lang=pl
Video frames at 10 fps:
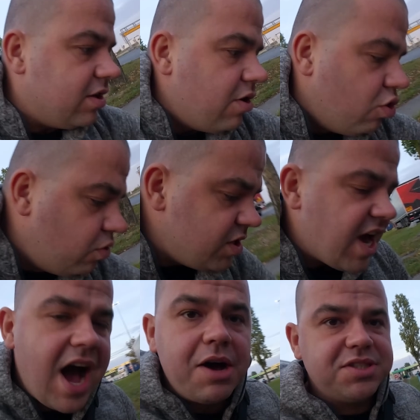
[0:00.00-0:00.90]

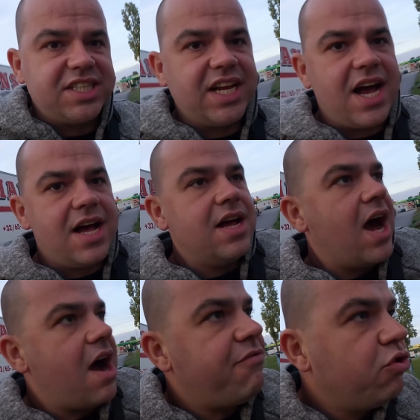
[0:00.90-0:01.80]
Ogólnie Austria,
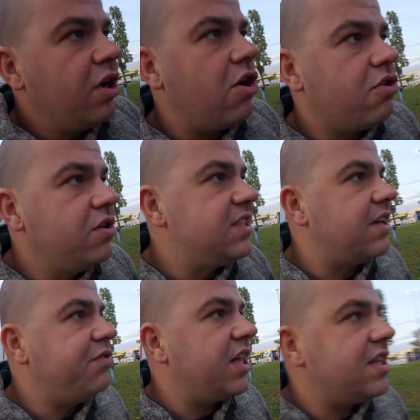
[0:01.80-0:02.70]
a w ogóle
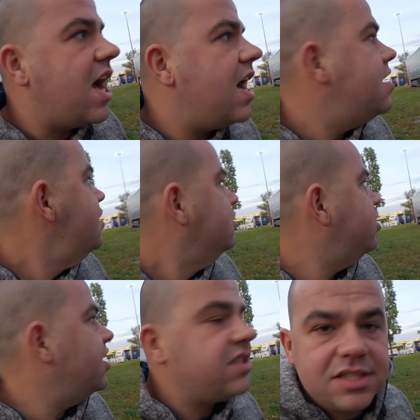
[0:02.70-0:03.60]
okolice Wiednia, to
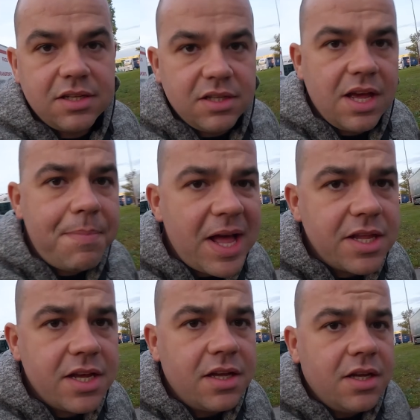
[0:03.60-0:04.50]
jest
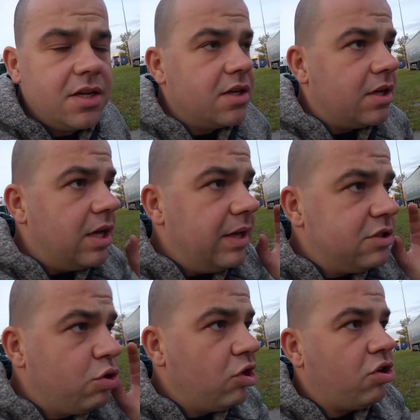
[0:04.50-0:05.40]
jebany y,
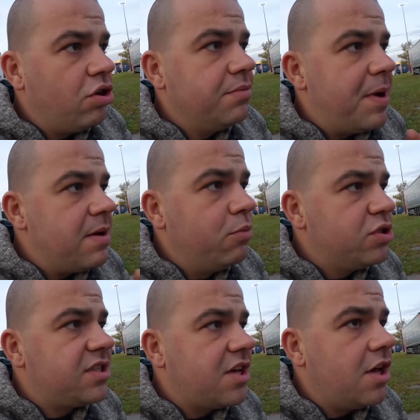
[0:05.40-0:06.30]
trójkąt
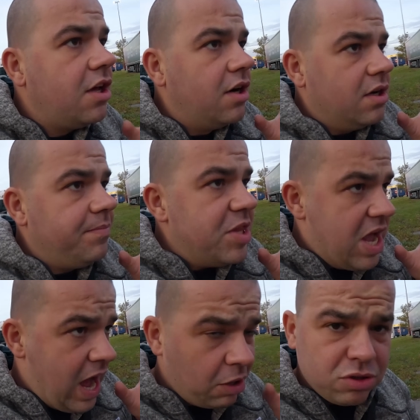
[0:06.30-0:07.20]
bermudzki
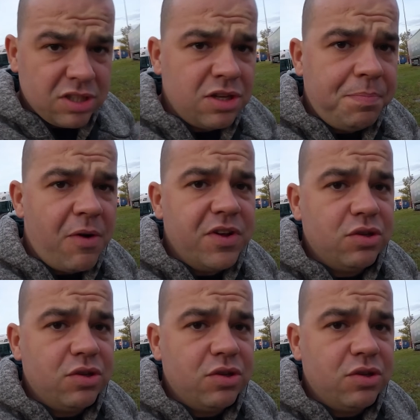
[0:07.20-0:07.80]
autostopowy.